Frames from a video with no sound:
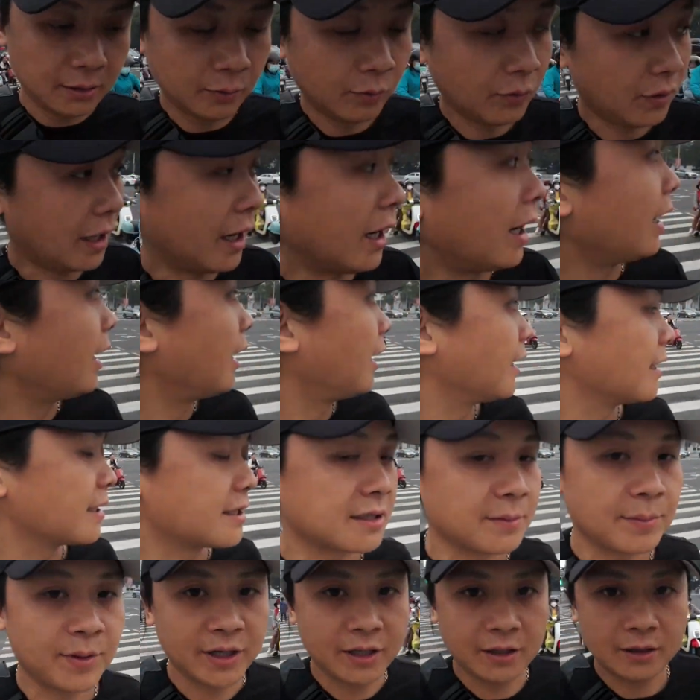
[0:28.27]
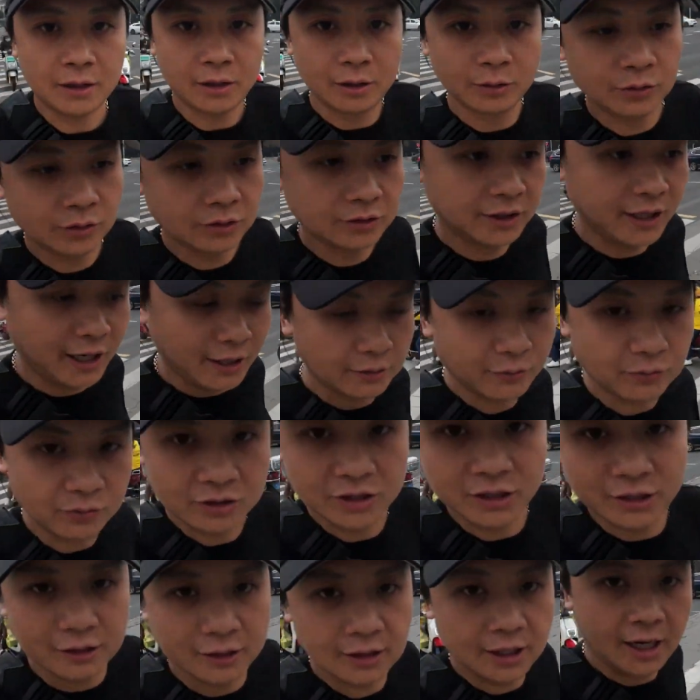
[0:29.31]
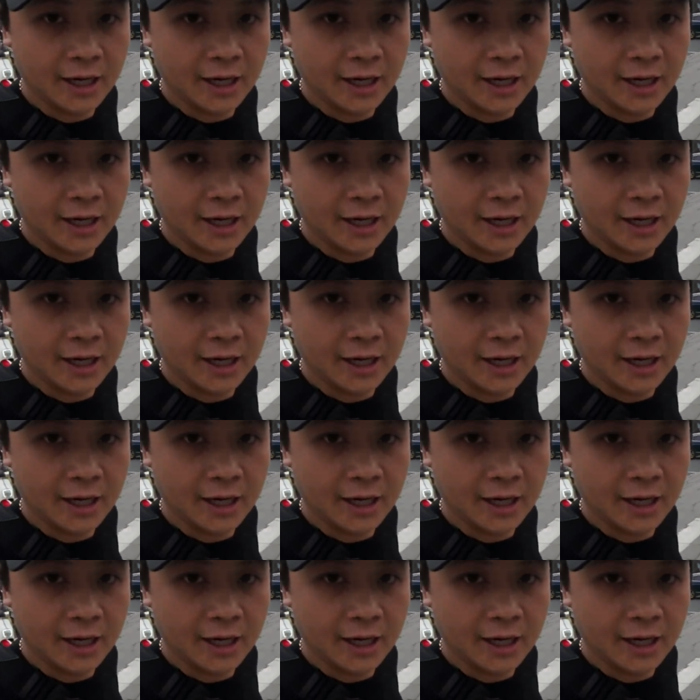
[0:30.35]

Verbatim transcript: 哇，这边的好多电动车，